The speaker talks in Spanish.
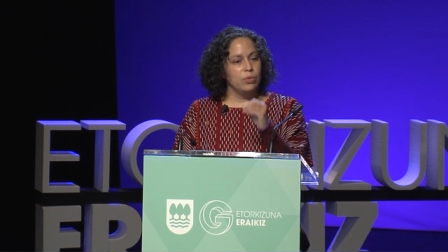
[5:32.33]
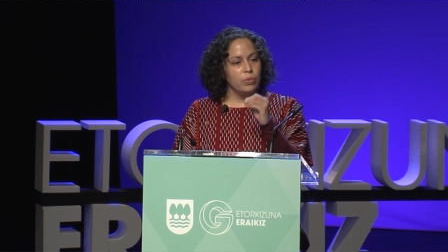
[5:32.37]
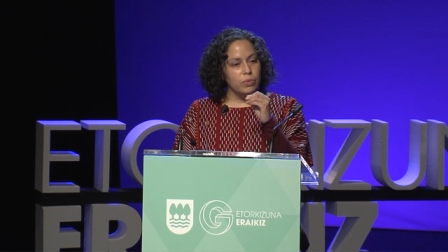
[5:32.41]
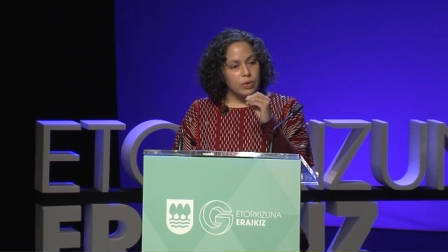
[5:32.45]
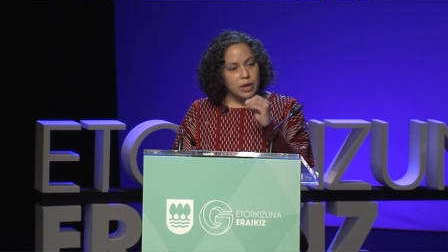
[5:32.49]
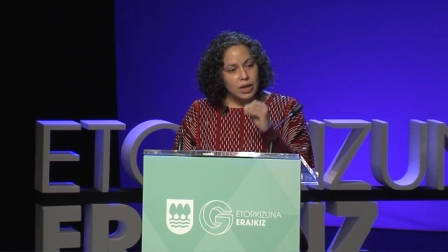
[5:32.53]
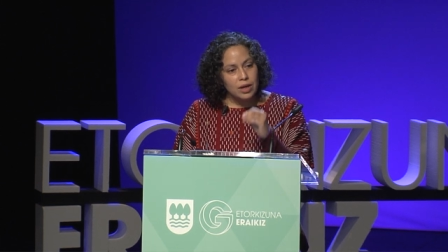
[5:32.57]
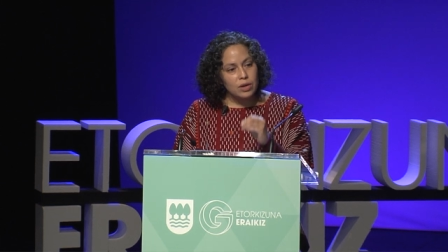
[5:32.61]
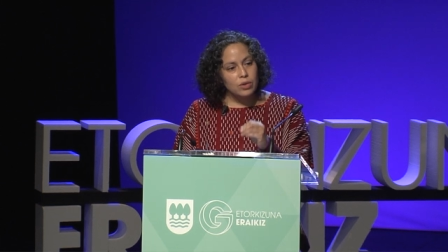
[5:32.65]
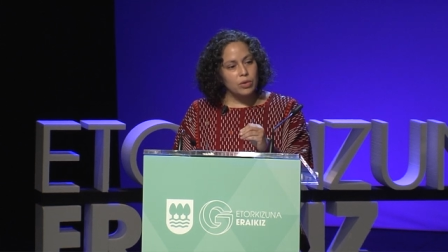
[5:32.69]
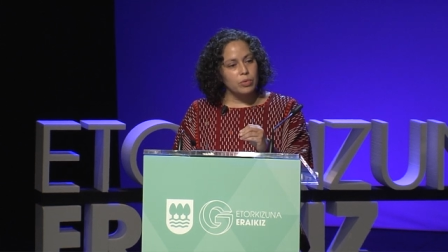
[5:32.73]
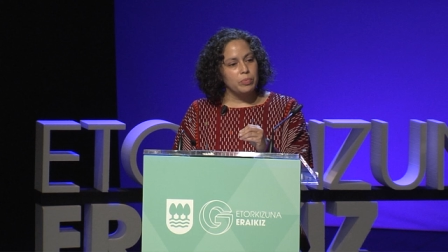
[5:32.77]

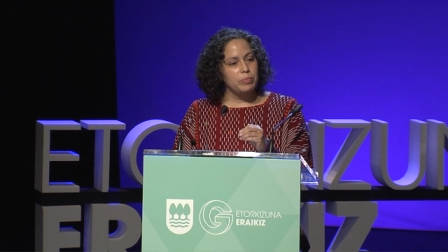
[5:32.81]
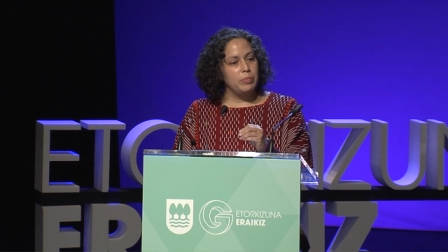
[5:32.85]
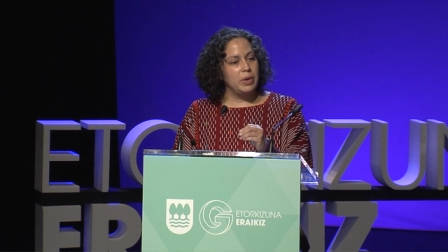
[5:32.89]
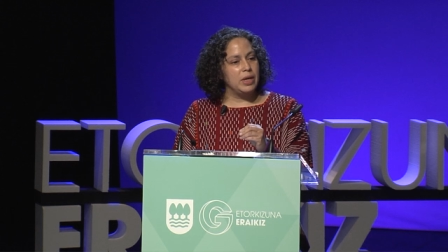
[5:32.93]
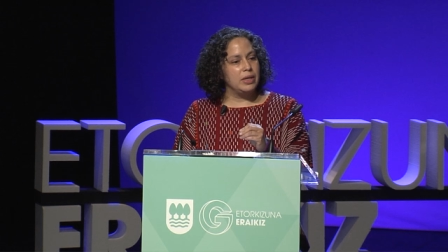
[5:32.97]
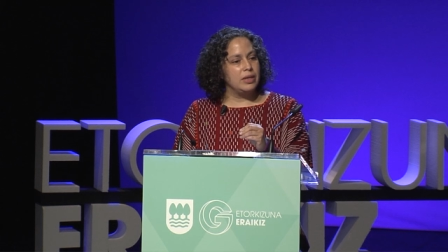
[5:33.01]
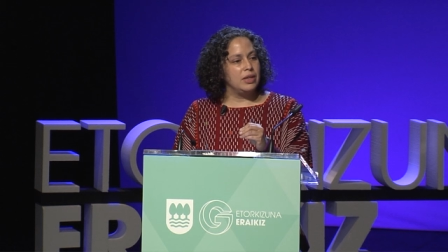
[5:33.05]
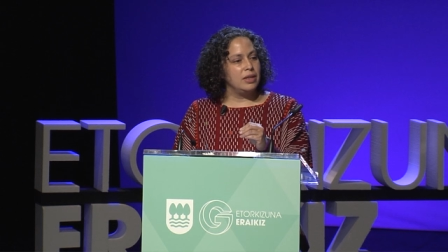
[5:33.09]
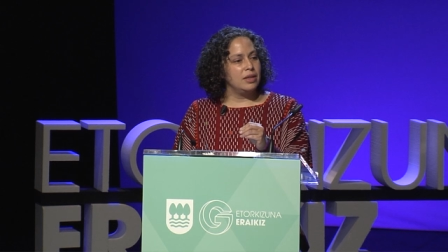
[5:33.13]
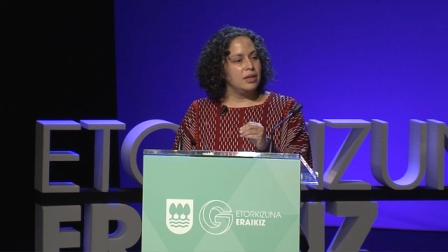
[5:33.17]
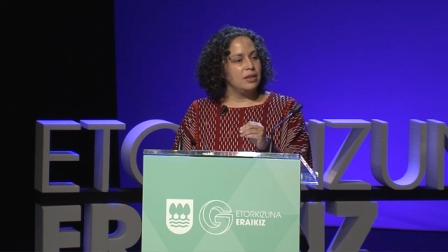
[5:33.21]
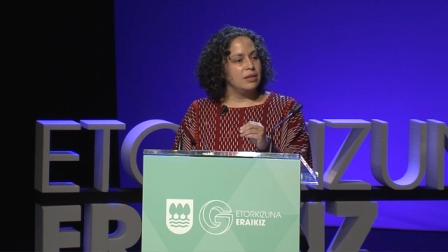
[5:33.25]
una
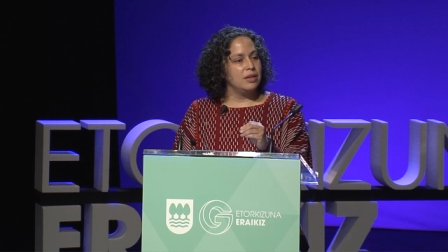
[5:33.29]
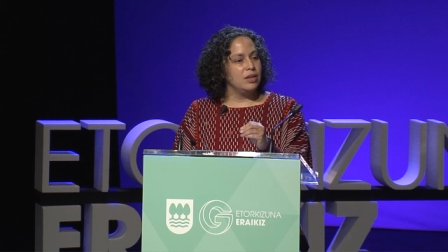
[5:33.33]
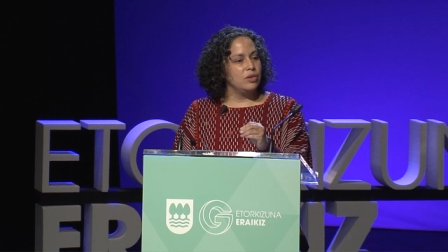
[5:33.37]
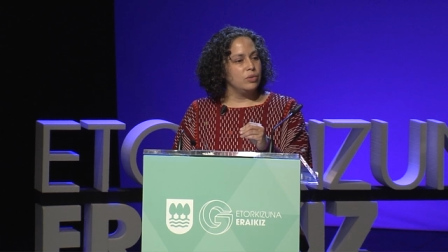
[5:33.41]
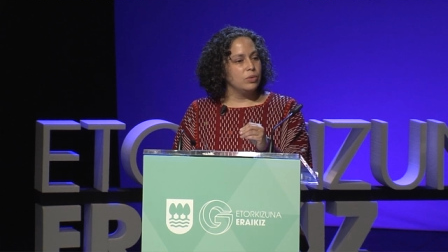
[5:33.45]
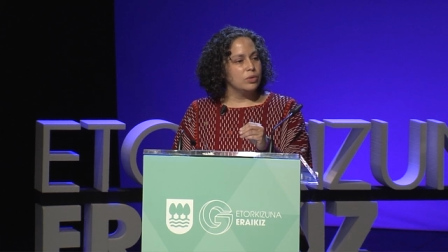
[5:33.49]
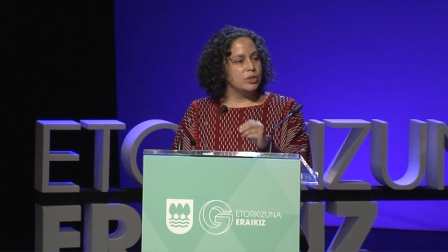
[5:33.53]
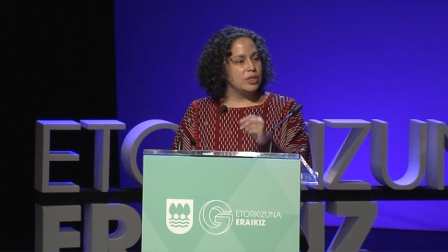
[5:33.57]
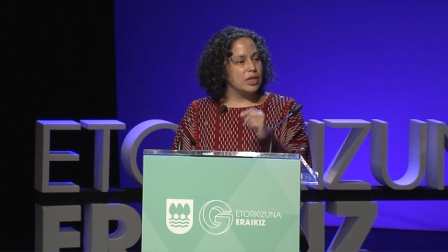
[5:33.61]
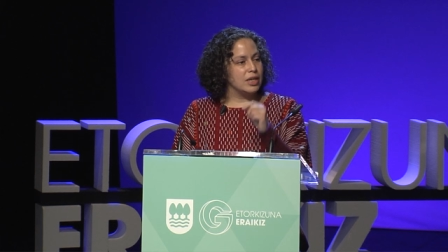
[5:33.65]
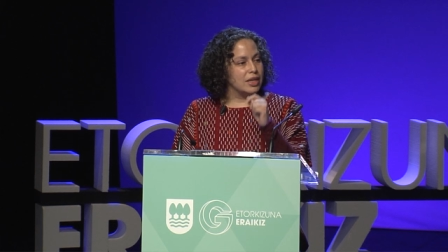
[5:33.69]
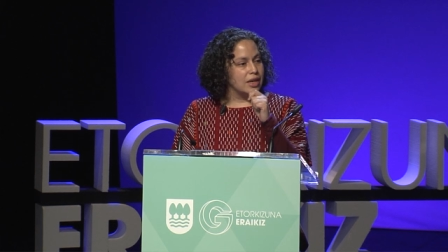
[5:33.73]
compañera de
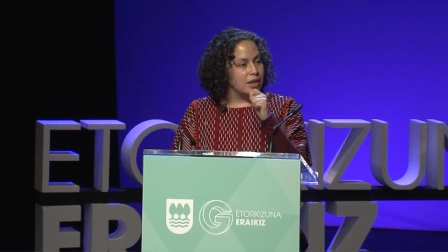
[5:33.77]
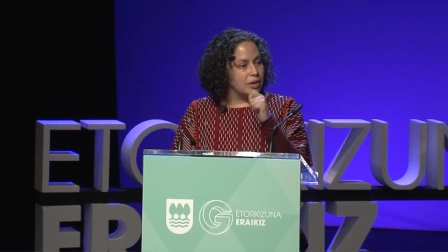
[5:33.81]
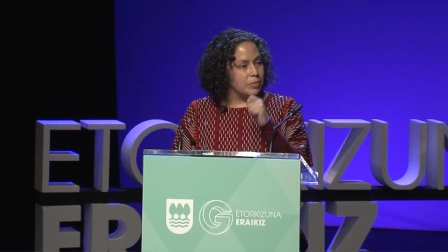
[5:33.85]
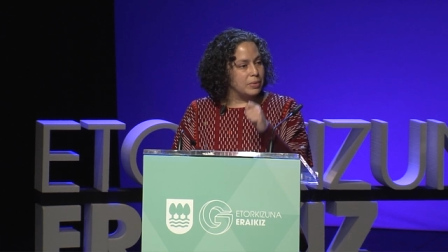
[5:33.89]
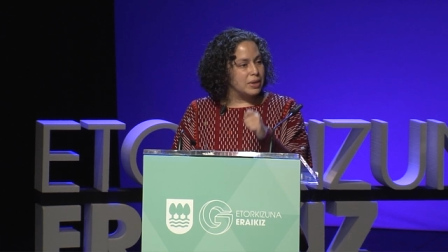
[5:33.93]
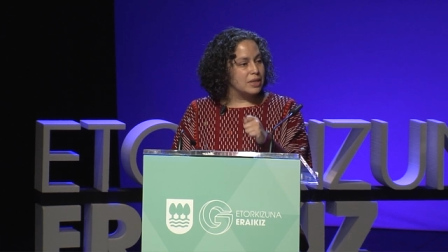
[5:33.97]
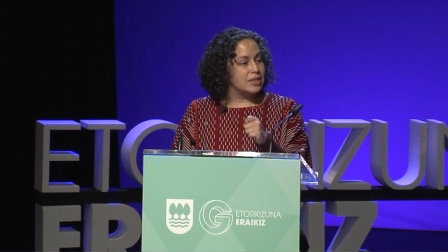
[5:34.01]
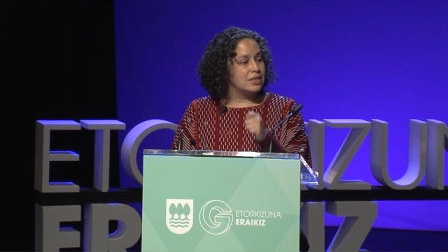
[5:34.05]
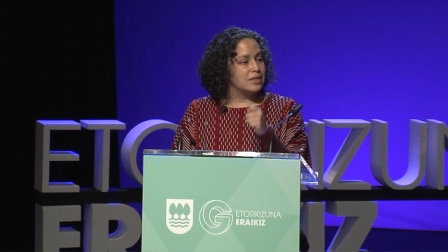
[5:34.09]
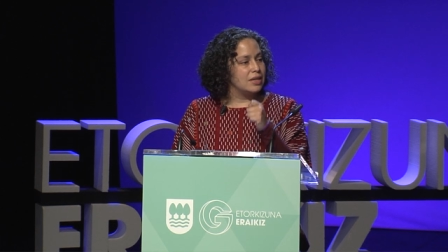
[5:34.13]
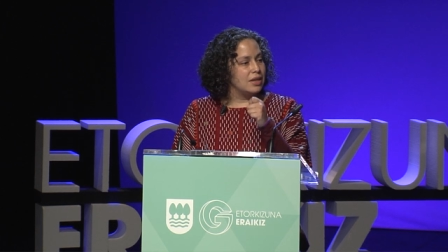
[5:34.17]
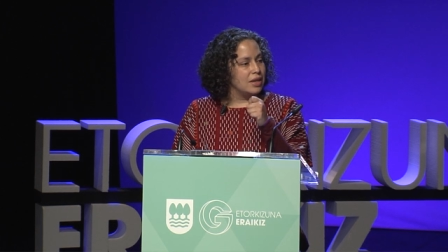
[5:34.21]
lucha que va
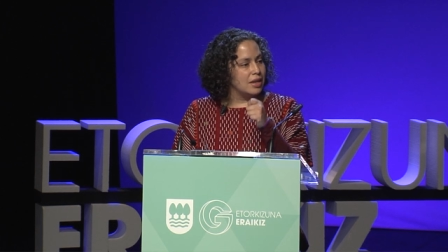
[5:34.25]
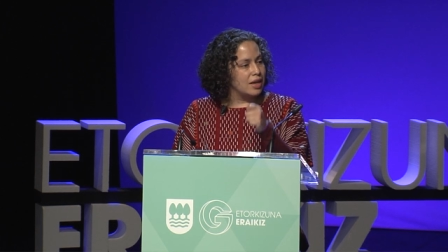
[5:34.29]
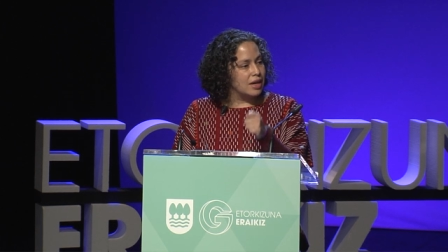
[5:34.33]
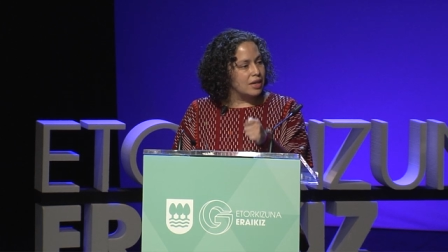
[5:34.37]
a estar